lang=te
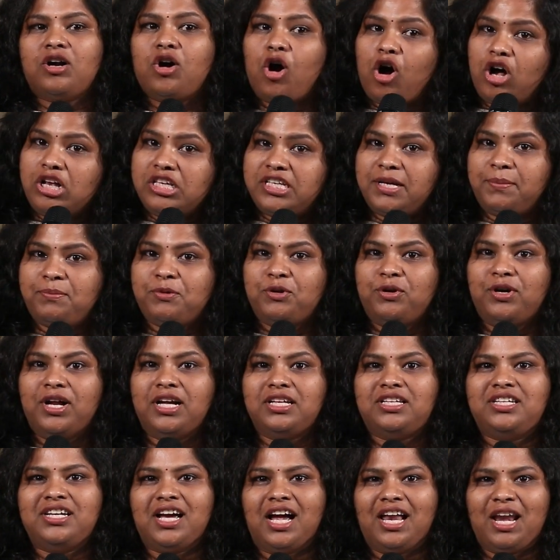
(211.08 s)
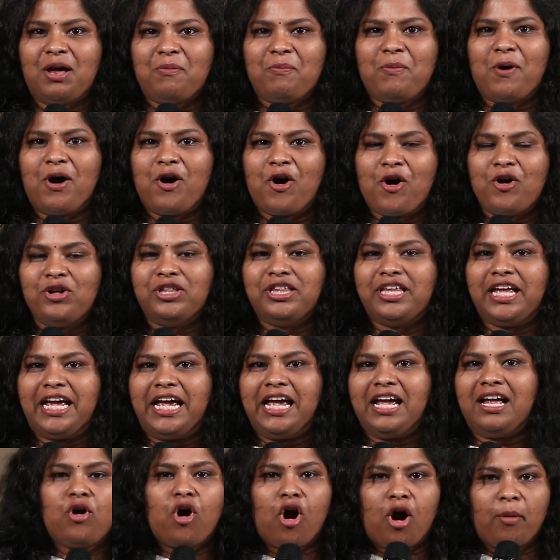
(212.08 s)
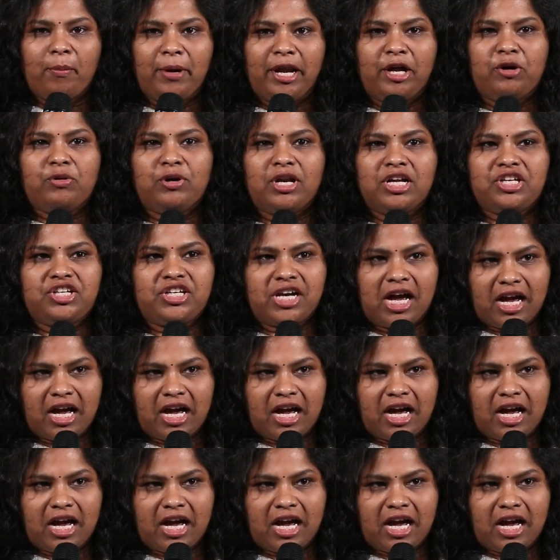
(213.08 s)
కాన్సెప్ట్ కూడా చాలా బాగుంది కామెడీ కూడా